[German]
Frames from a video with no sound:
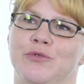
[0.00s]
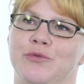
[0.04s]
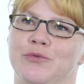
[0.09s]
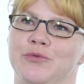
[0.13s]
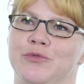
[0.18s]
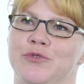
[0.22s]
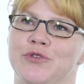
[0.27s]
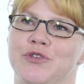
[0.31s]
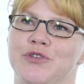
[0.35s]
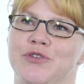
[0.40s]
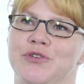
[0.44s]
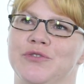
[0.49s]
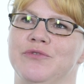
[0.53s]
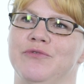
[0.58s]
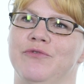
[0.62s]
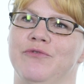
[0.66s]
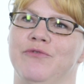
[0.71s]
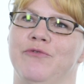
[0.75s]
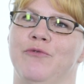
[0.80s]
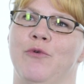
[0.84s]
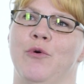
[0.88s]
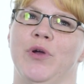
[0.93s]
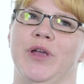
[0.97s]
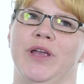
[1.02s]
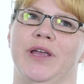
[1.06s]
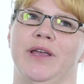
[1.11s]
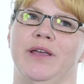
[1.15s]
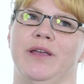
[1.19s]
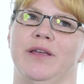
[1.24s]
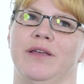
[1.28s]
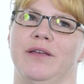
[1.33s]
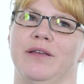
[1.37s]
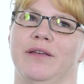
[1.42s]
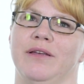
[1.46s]
und wo ich
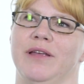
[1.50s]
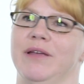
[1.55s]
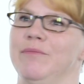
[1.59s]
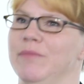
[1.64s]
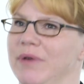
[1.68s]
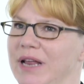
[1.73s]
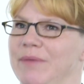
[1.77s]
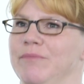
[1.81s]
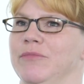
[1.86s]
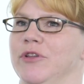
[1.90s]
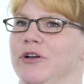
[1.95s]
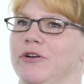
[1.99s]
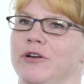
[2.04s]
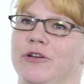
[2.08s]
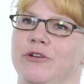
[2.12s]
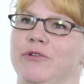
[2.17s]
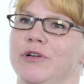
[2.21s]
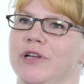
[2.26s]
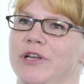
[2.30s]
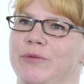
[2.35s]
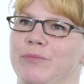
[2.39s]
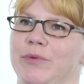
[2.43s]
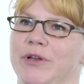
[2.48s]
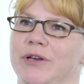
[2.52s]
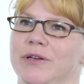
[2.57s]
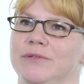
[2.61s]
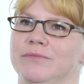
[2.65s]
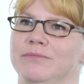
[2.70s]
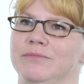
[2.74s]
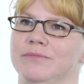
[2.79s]
im Leben dann glücklich bin.